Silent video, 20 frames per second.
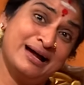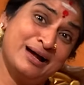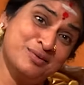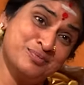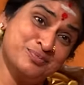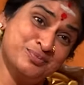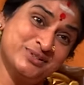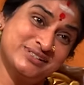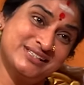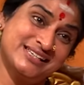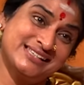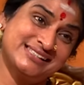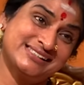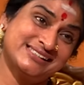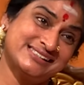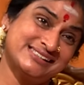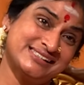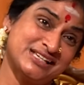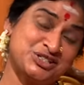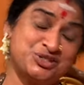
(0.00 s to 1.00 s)
अब मुझे
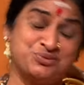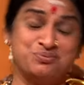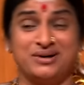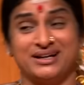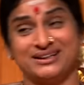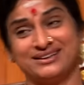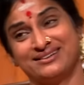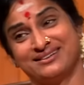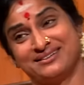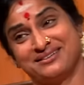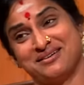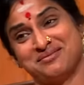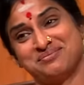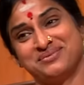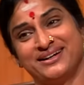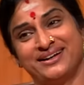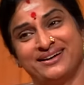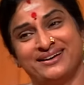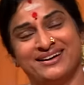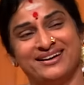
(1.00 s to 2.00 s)
सच बात करना
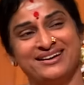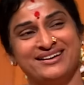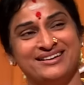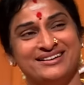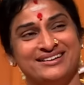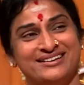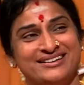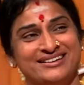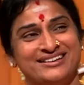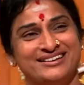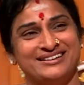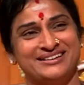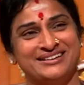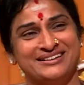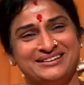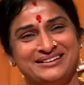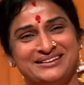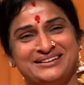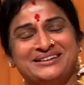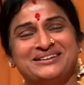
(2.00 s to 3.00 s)
पड़ेगा
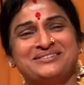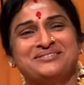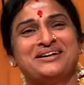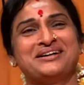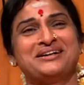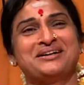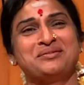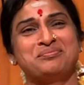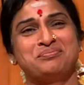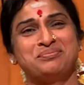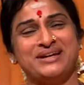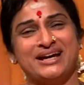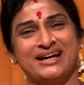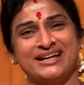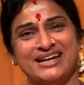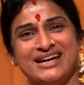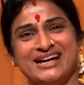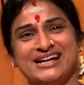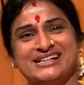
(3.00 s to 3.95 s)
हमारे प्यारे